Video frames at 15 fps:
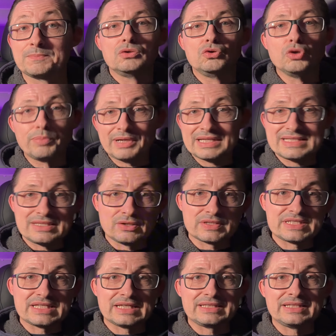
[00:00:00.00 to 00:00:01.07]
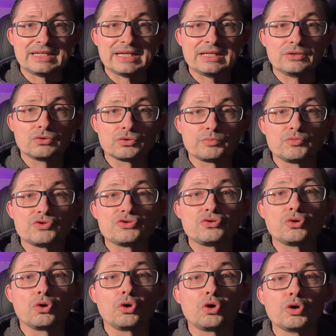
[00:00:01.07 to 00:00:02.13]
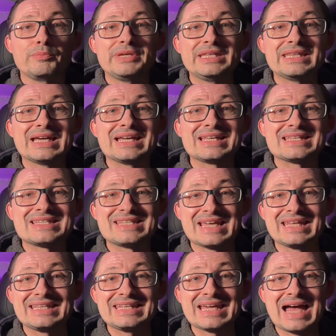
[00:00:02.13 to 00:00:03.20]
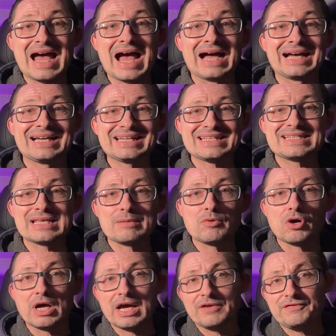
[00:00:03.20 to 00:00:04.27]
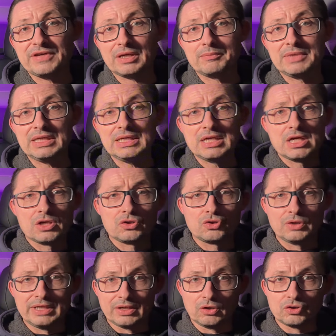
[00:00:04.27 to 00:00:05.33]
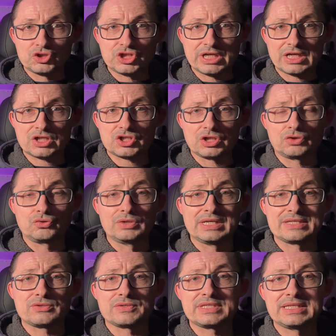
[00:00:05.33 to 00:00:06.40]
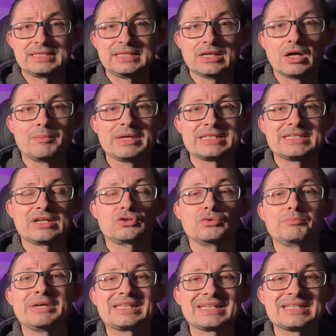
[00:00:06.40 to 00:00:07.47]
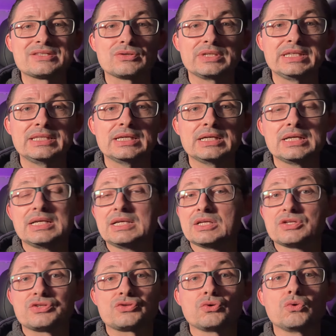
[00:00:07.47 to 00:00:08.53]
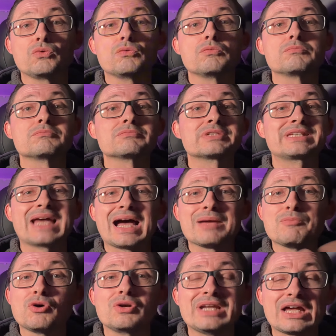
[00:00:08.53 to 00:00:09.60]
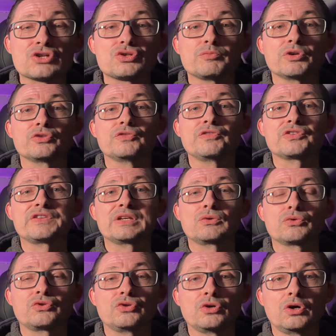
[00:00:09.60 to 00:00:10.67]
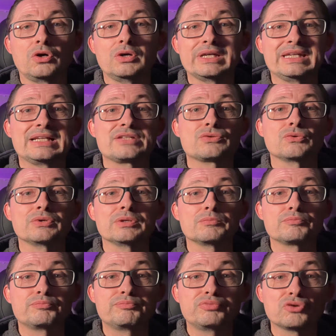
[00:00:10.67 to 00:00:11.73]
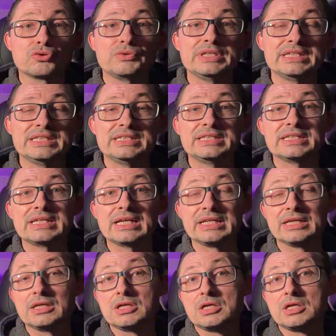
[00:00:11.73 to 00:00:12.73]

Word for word: Le président de CATL, donc M. Robin Zeng, a récemment affirmé que les recherches de la société en matière de batterie solide sont carrément largement devant ses concurrents et elles sont pour lui inégalées.